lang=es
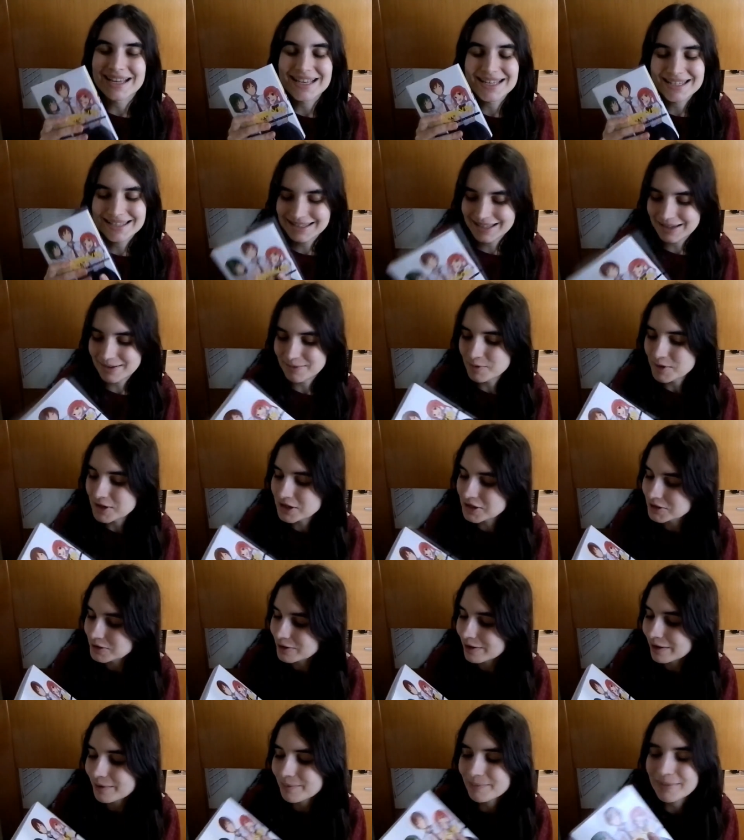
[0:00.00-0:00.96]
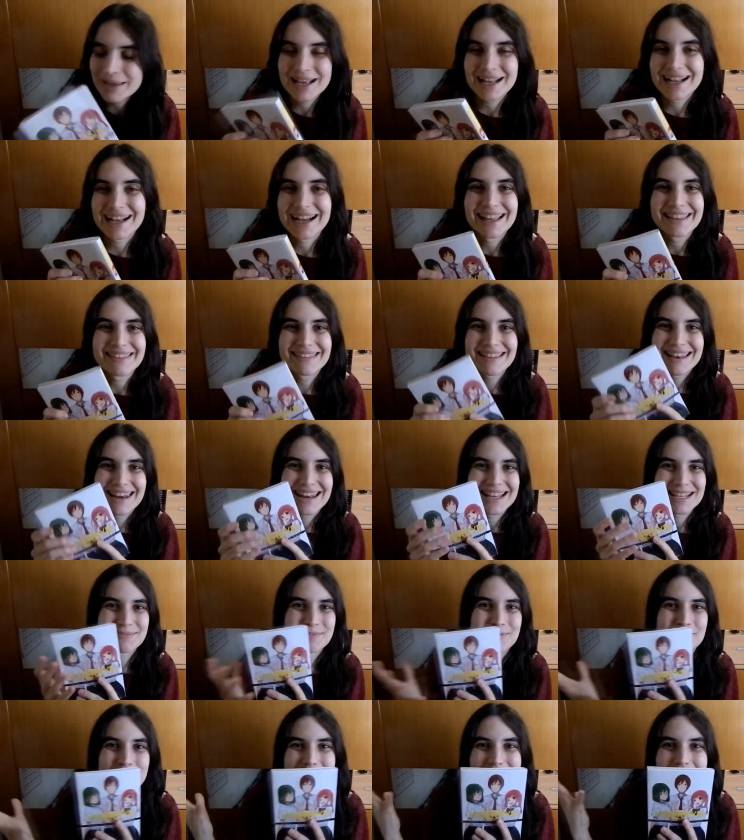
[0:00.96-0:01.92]
está muy chulo y me encanta y
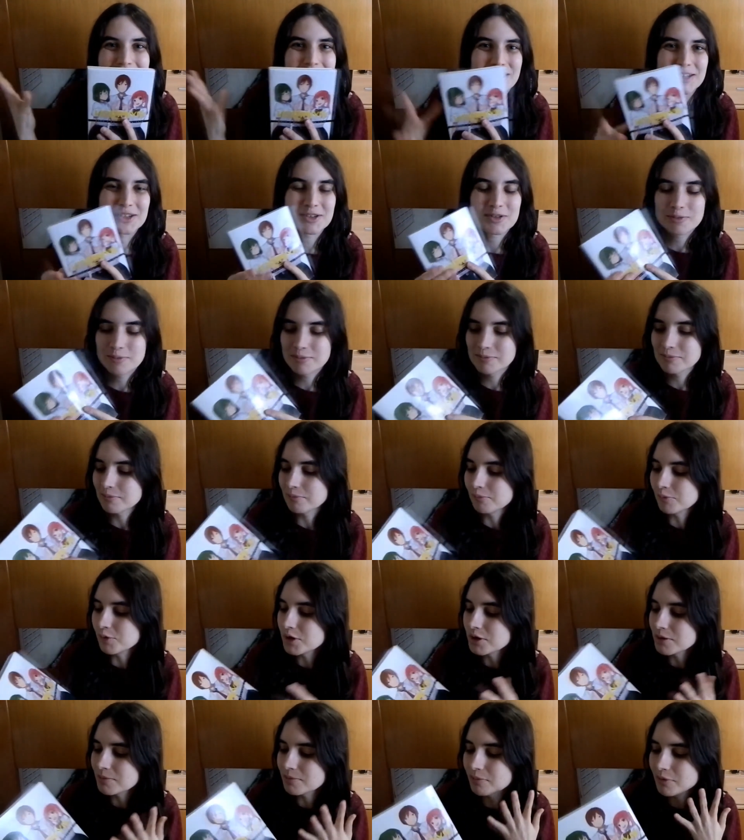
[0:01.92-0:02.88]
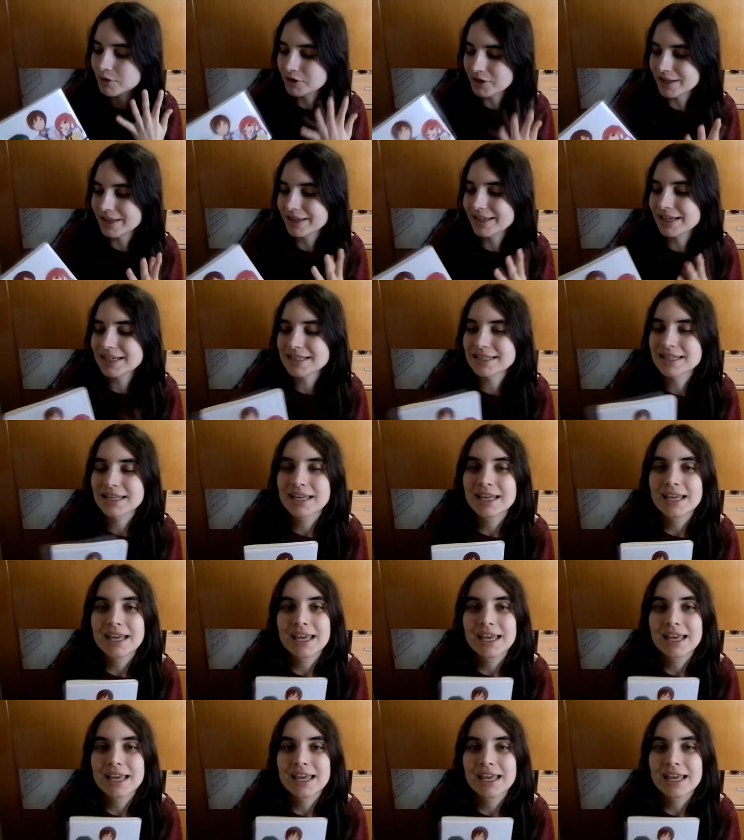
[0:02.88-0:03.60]
las portadas son muy bonitas.